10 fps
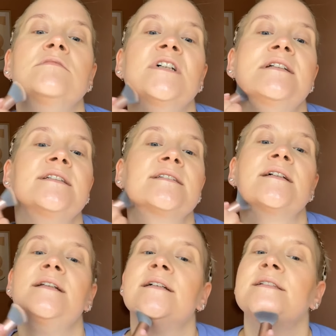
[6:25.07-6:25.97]
es ist
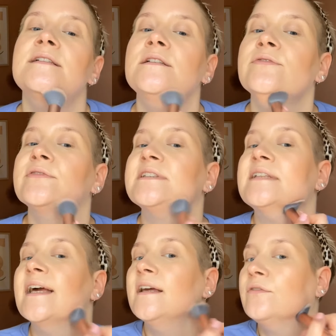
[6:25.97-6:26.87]
relativ
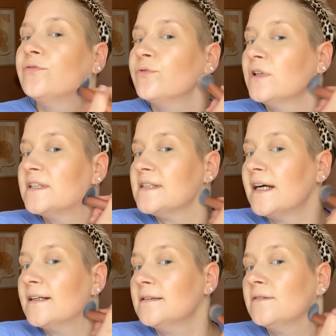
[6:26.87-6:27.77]
safe, würde ich
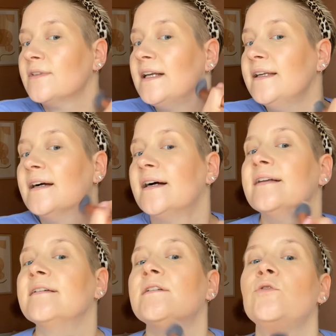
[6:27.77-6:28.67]
sagen, weil ihr
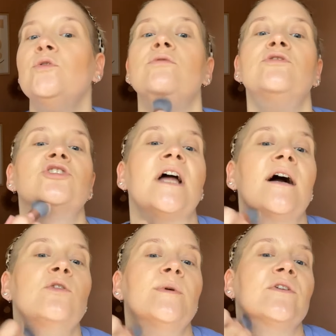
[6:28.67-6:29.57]
halt nicht
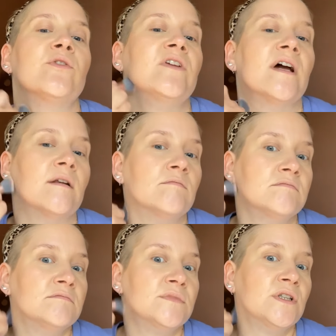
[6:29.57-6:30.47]
stark überdosieren
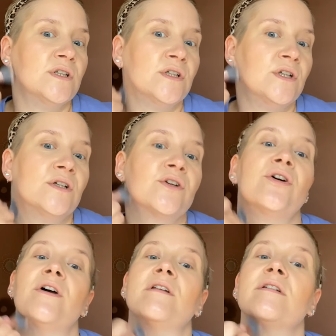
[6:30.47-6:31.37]

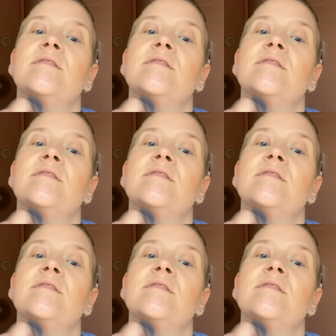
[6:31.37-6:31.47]
könnt.